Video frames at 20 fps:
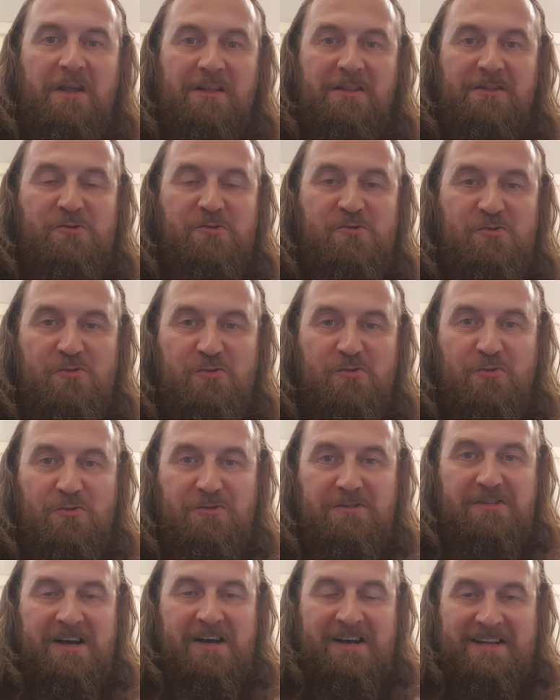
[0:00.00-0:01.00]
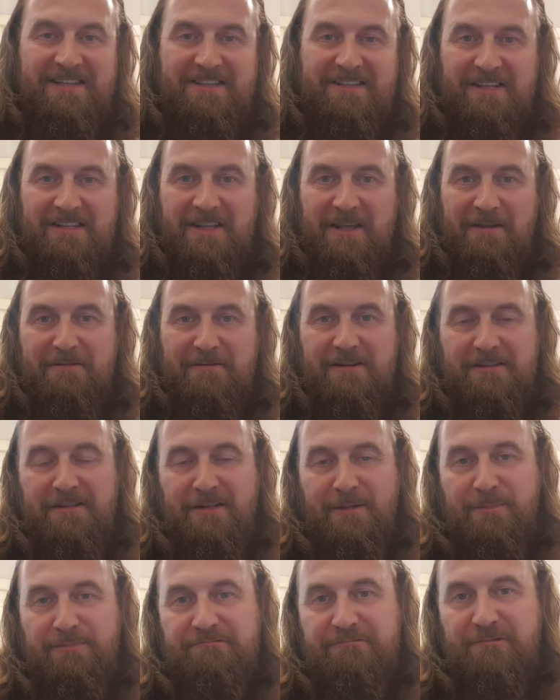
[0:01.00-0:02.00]
Ну да, это,
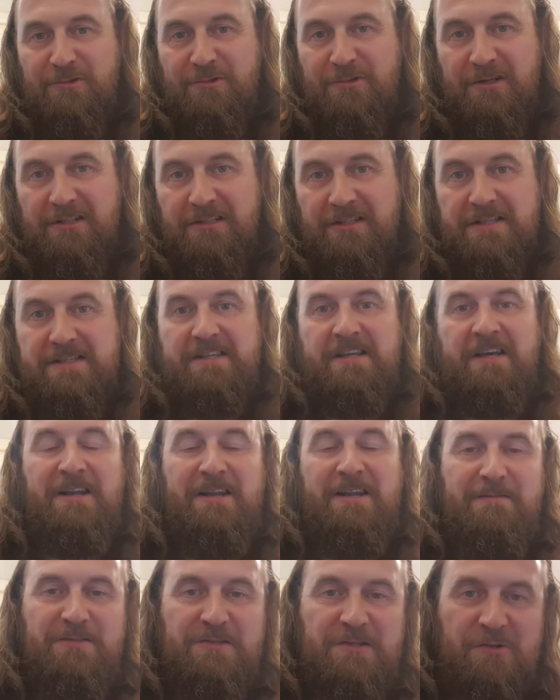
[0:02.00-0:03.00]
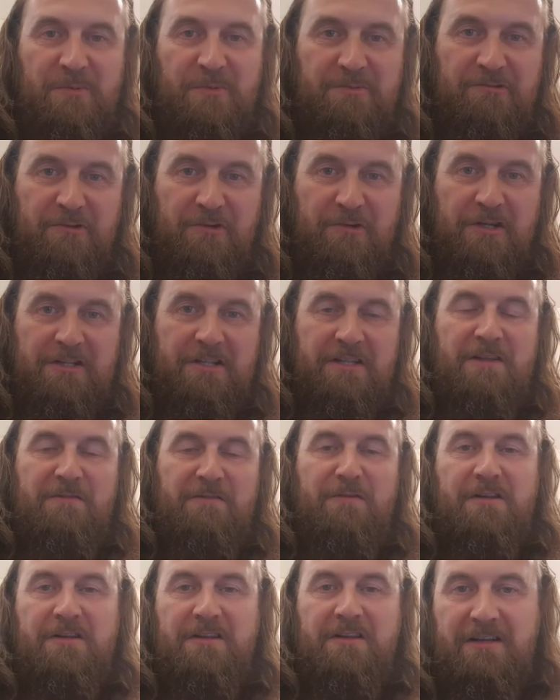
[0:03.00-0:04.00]
наверное, плохо, это, скорее всего, плохо, это
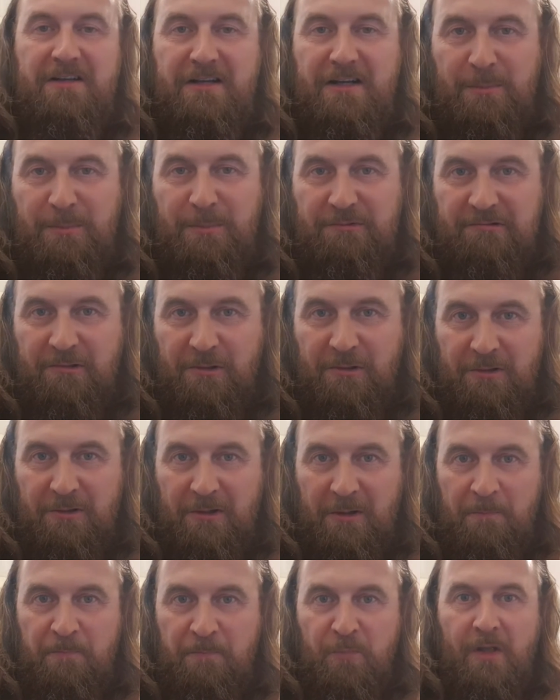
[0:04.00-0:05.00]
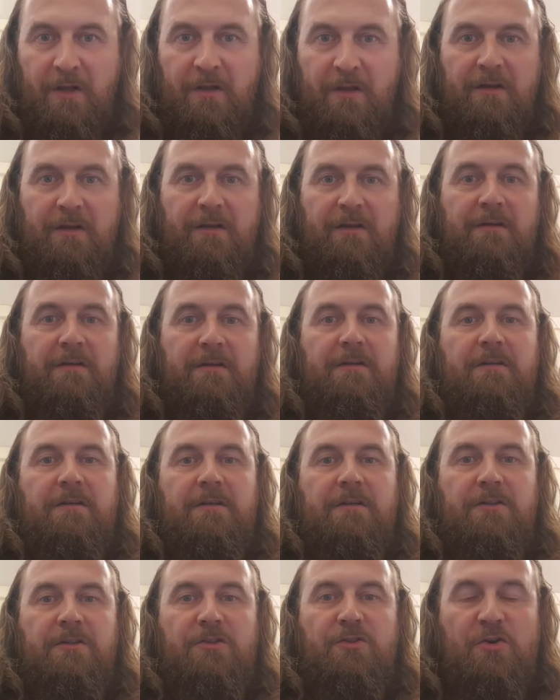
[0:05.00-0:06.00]
наверняка плохо.
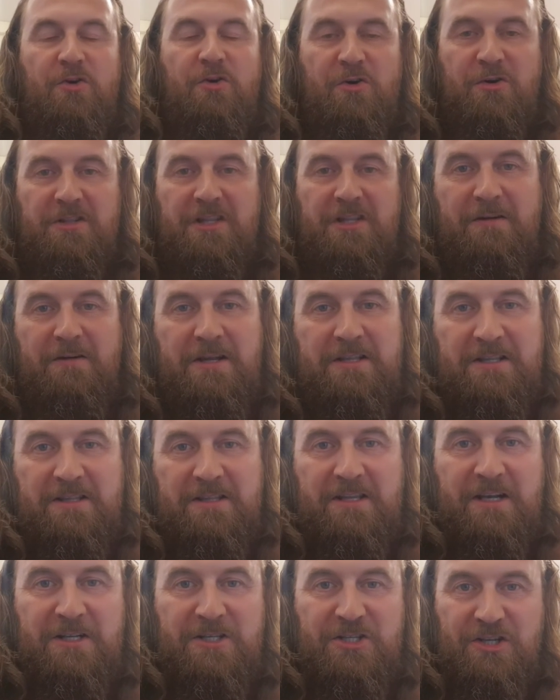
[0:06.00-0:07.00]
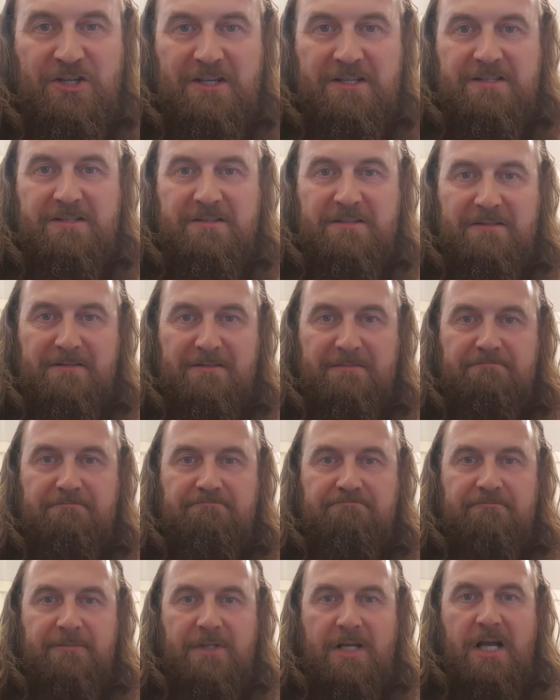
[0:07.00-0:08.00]
Но давайте так честно,
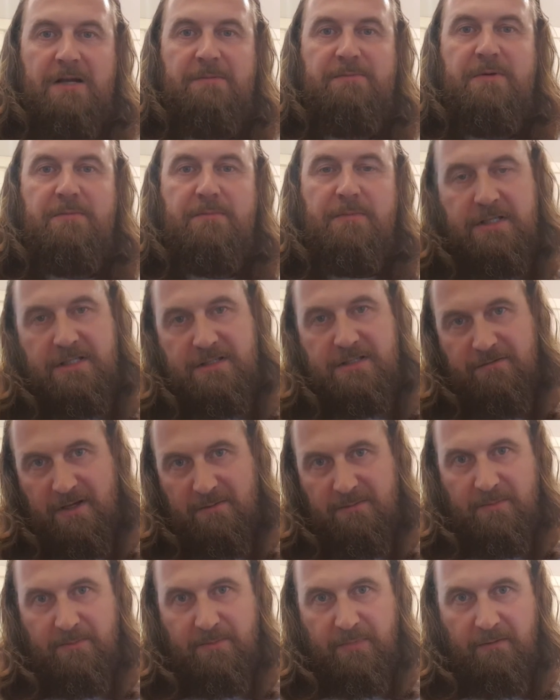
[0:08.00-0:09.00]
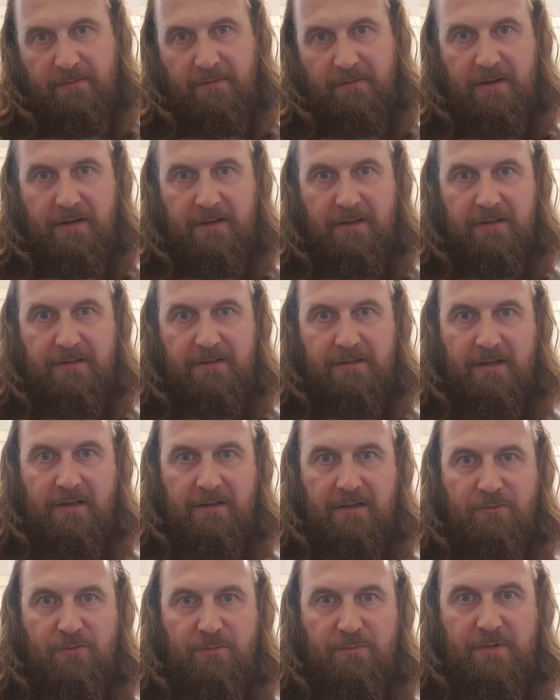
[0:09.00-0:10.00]
как бы мы с вами повели на
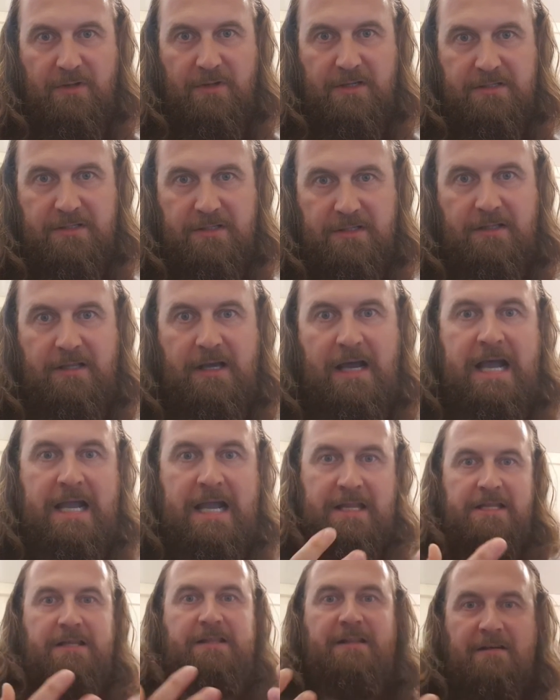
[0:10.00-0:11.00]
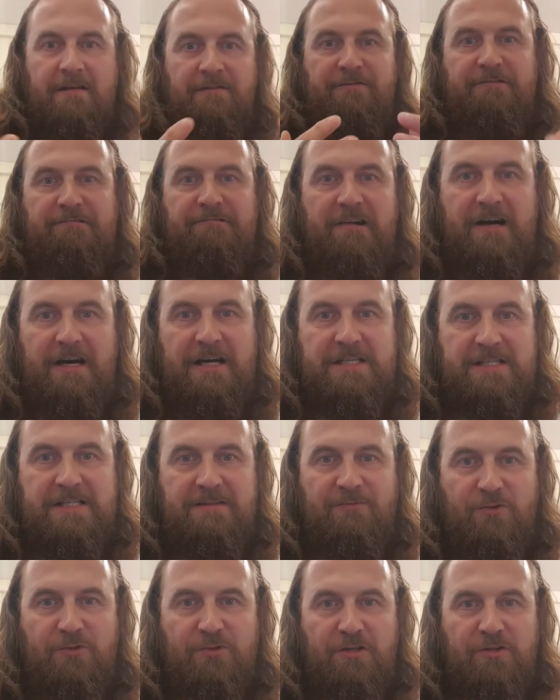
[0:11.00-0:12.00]
его месте. Дайте нам
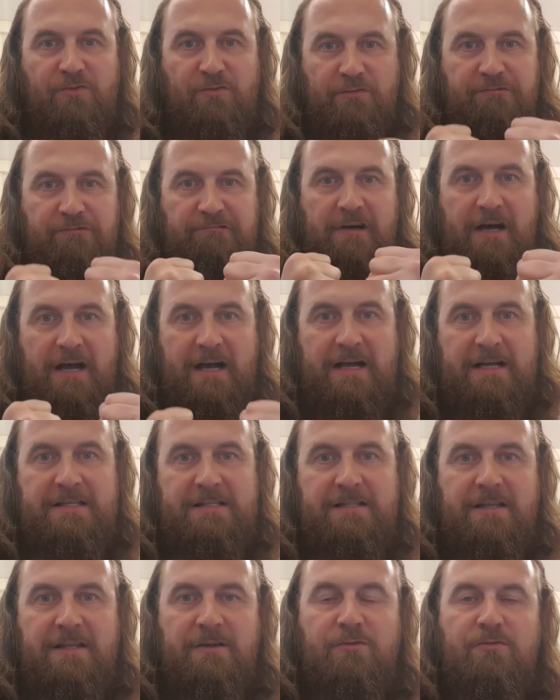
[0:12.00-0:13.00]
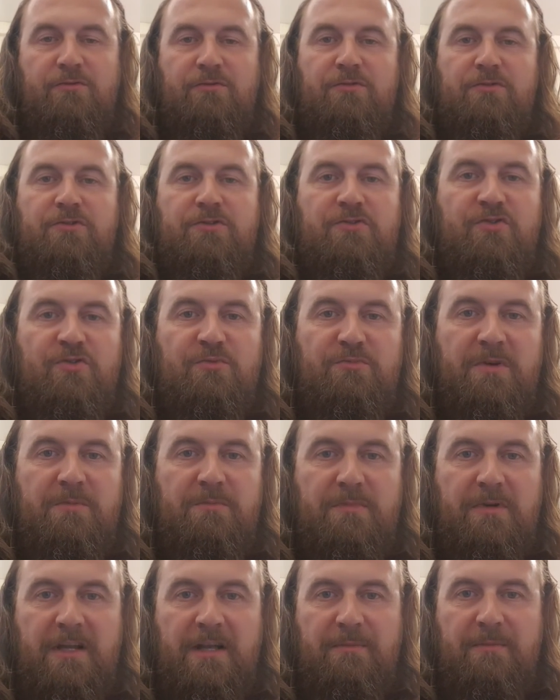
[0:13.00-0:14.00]
власть, вот эту власть такую, чтобы мы